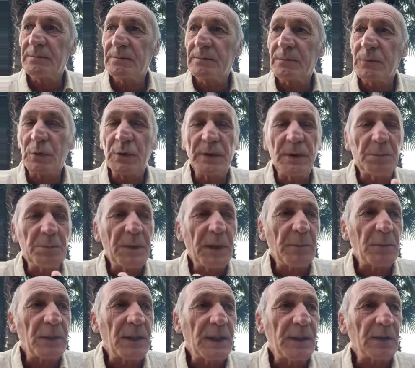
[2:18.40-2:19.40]
Noi
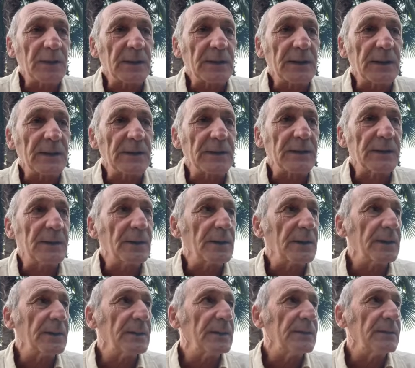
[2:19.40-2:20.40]
abbiamo nella nostra
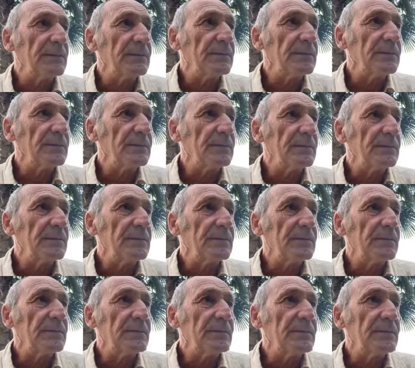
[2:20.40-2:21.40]
tradizione
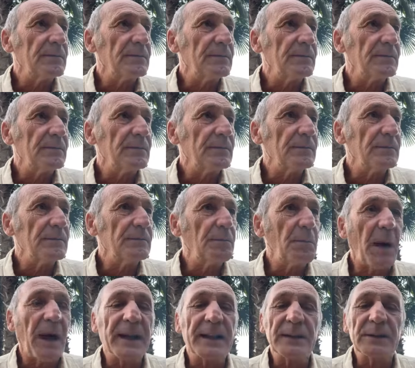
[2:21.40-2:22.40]
il
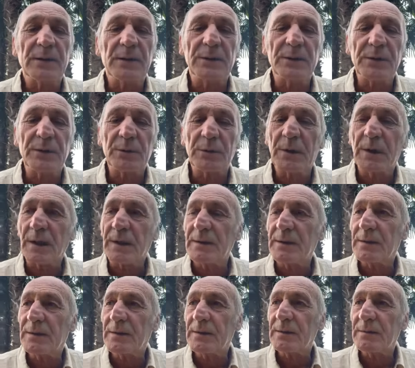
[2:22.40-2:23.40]
Maestro Gesù
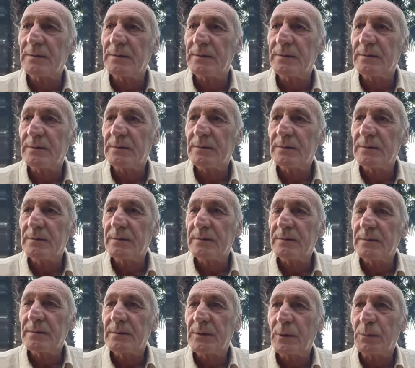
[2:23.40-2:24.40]
Cristo,
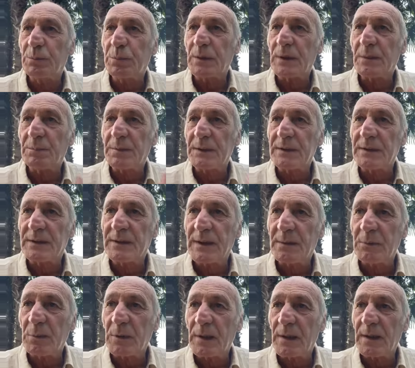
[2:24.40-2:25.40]
oppure
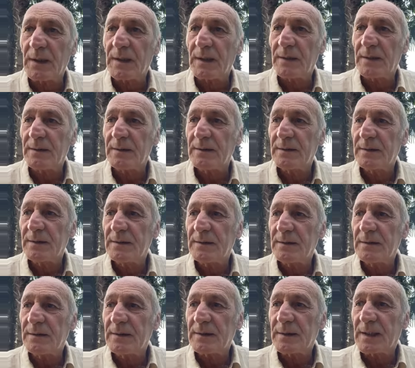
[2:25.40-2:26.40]
pensiamo alla
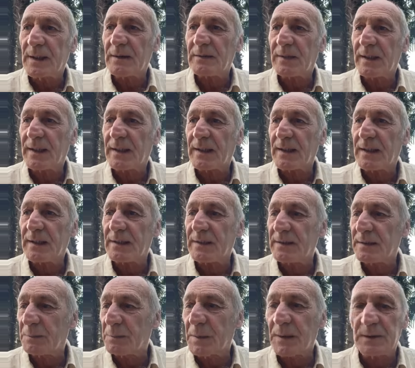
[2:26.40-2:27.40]
caverna
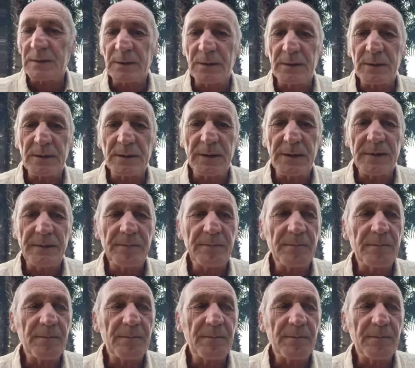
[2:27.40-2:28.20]
di Platone